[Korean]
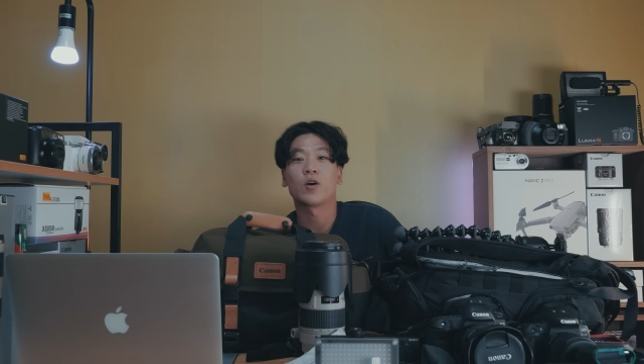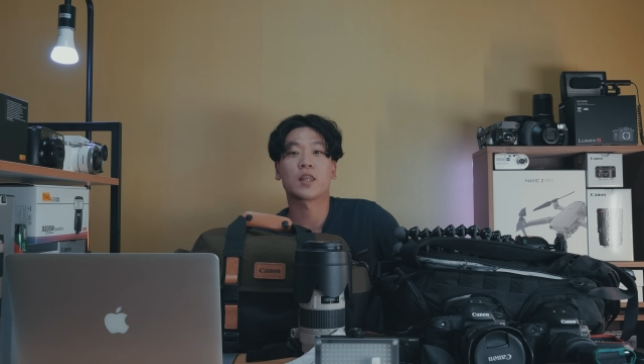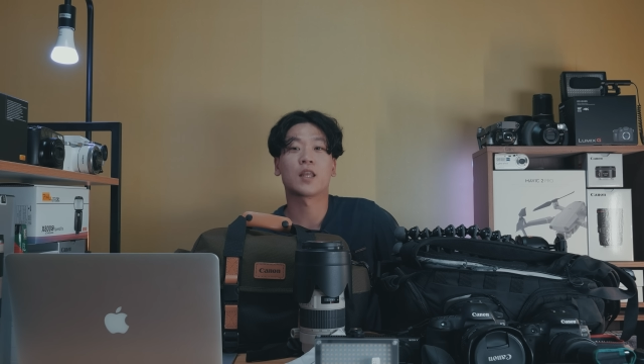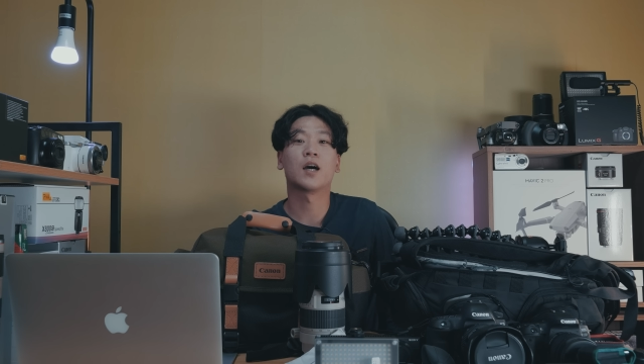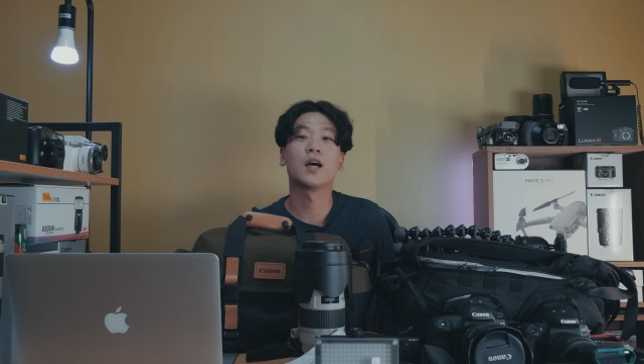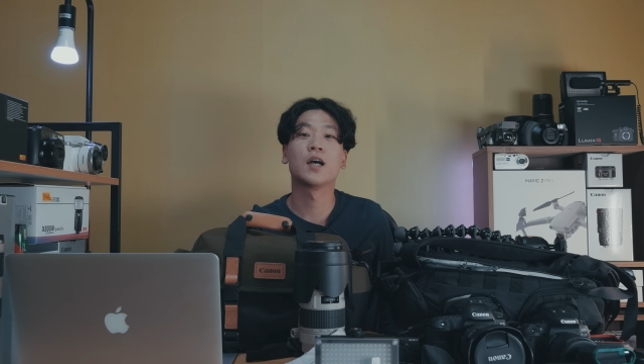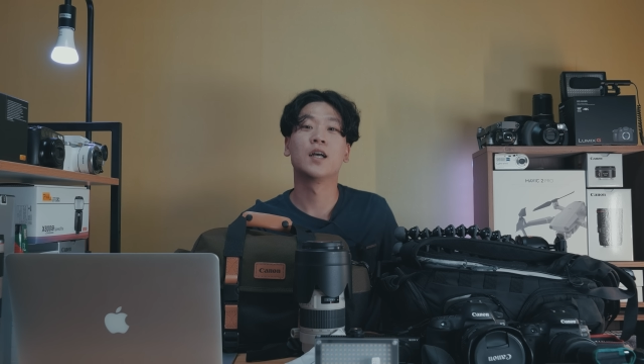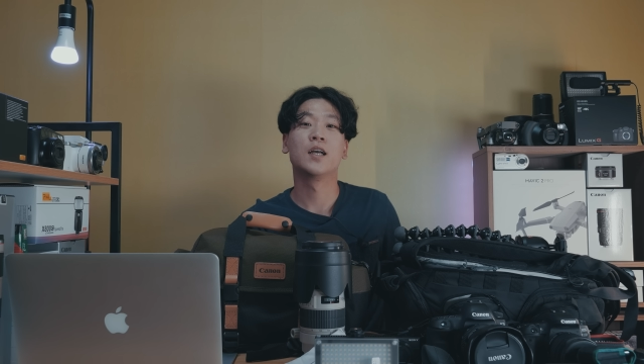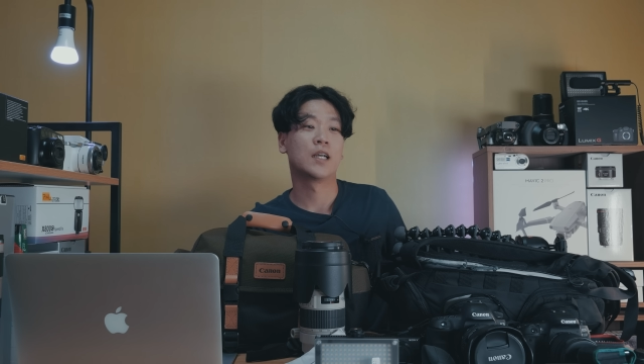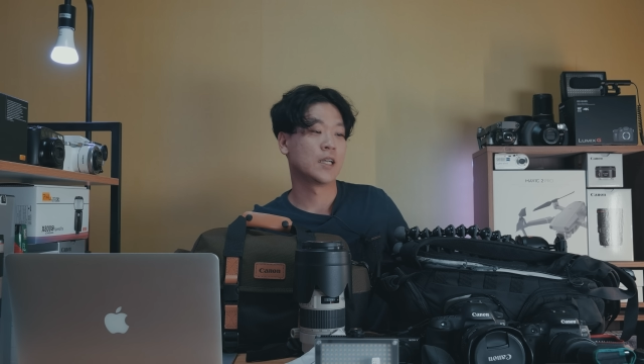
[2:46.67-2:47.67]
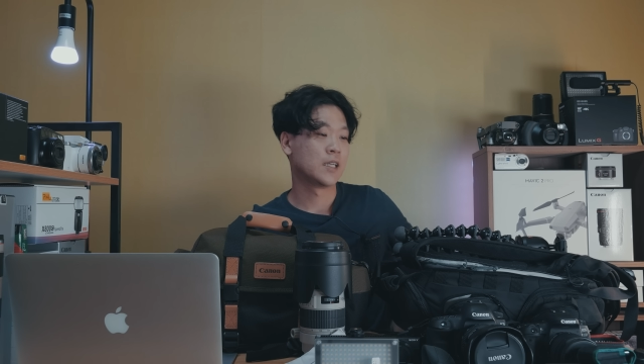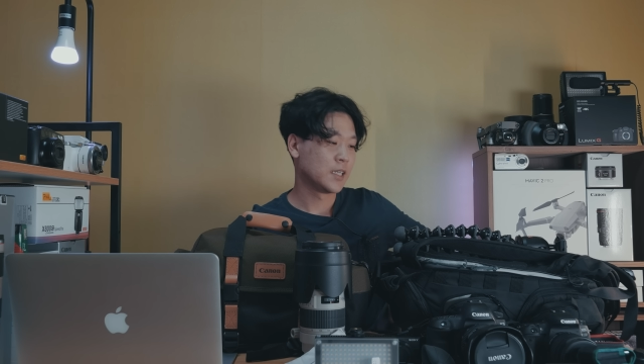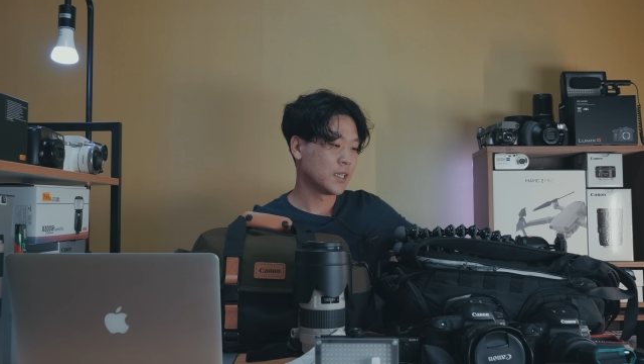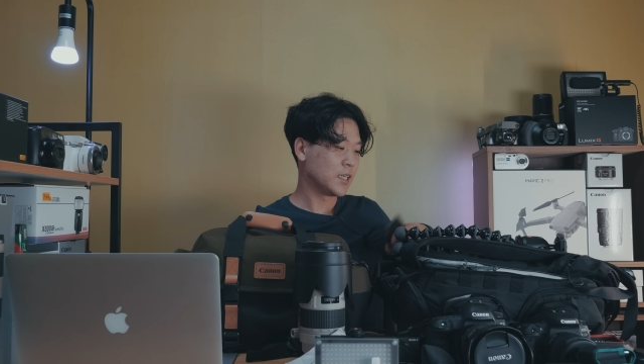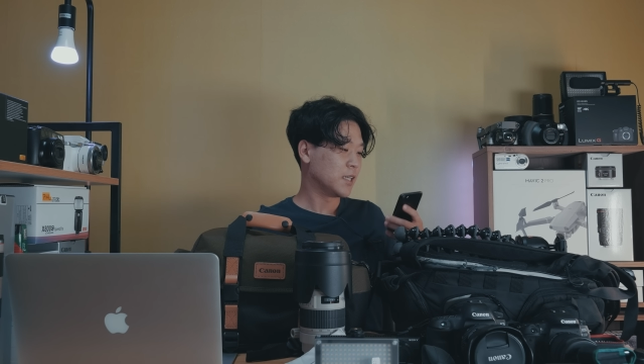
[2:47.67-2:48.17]
한다.
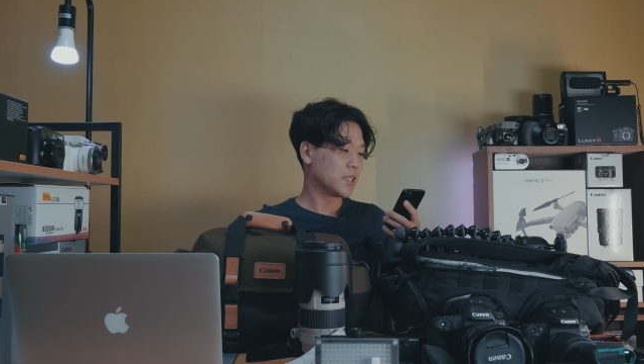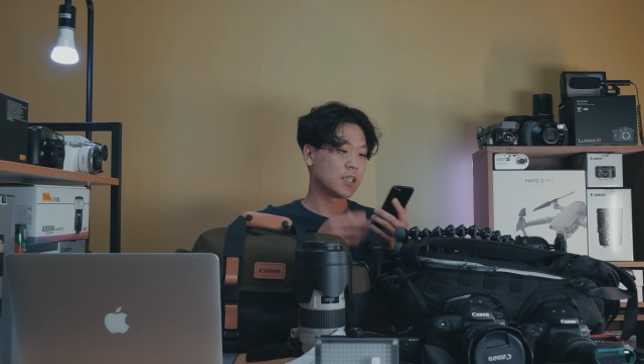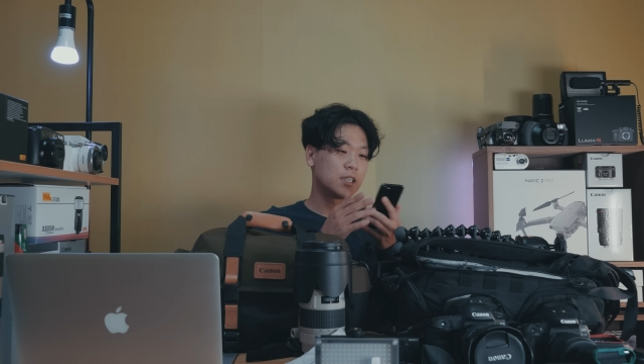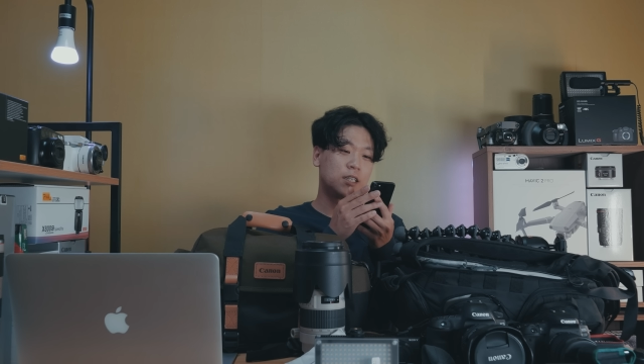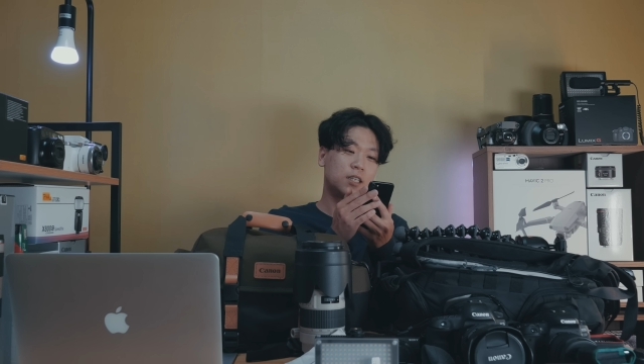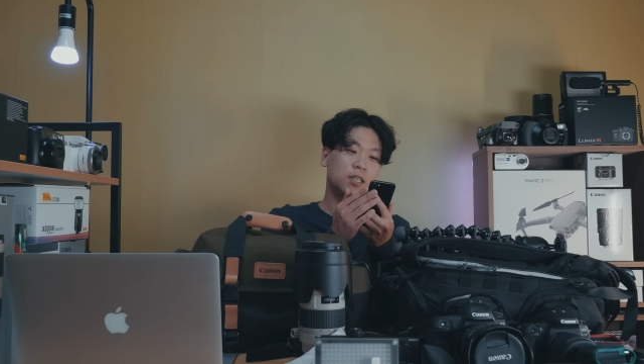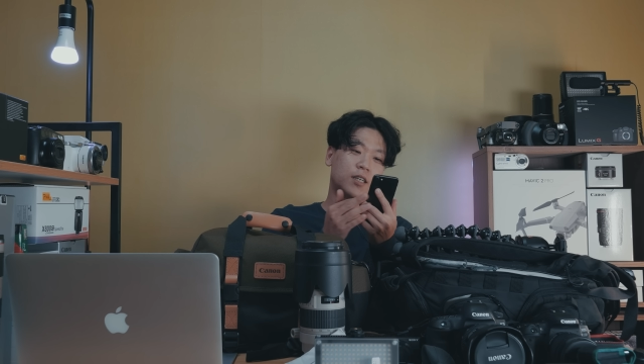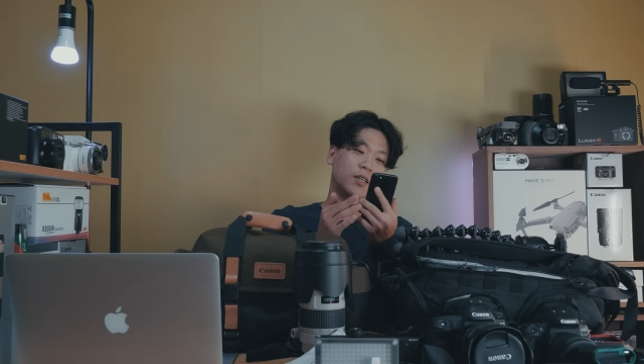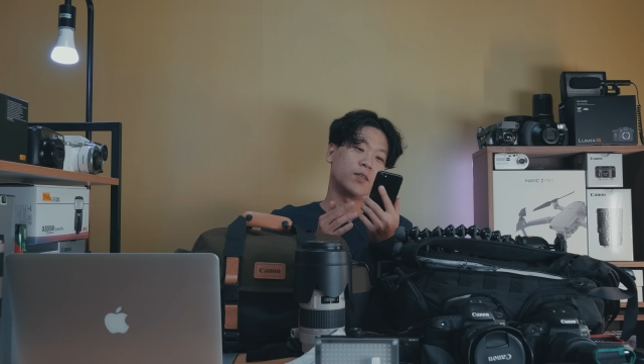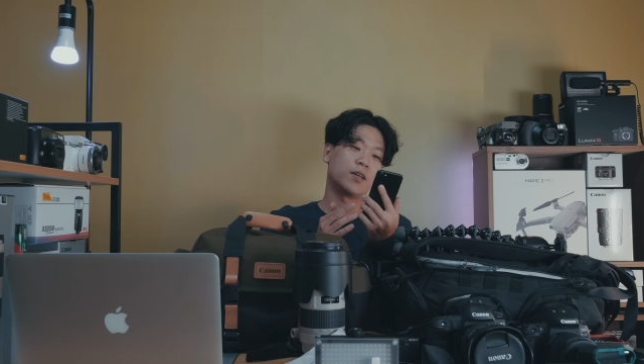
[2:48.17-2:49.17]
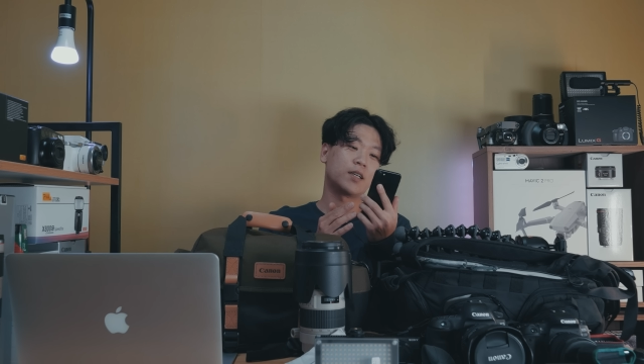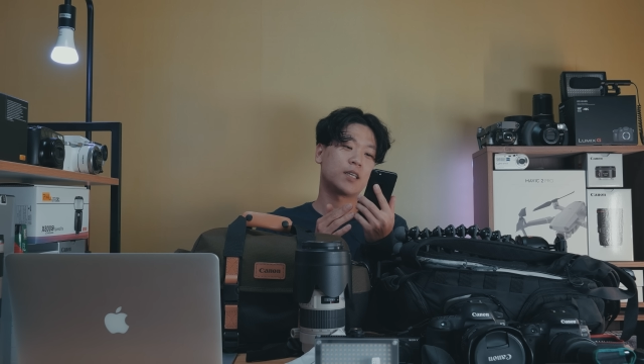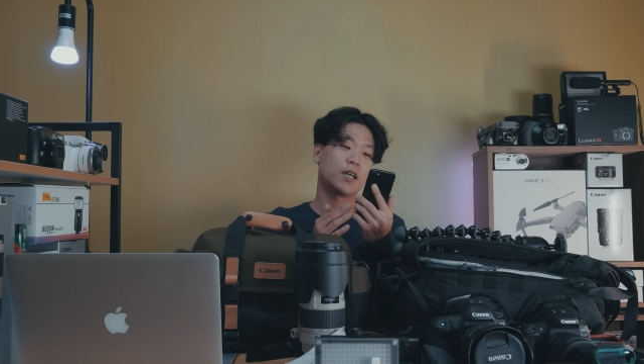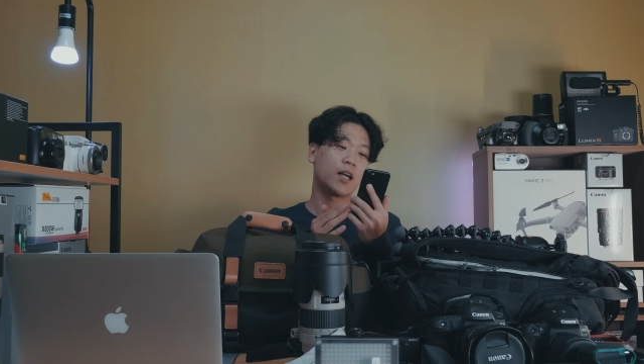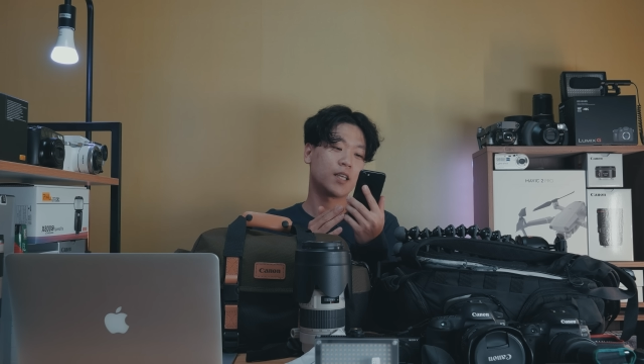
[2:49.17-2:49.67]
지금
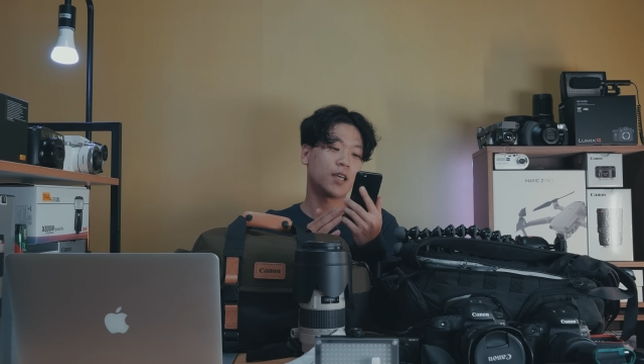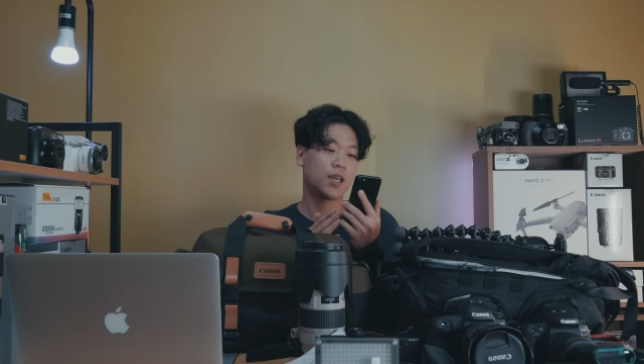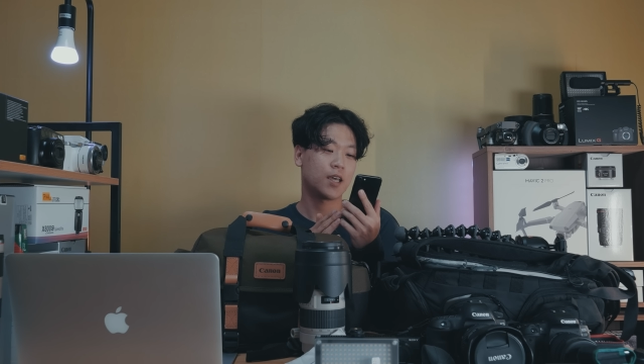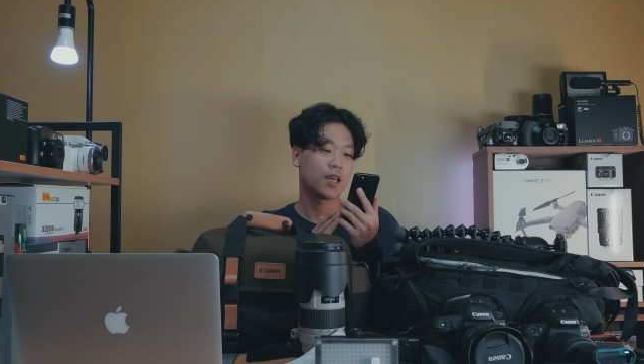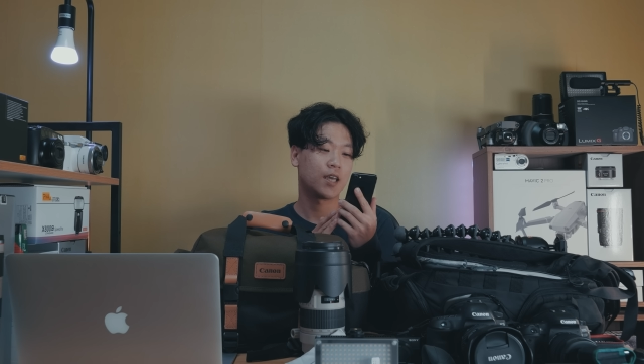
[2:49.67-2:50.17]
시간이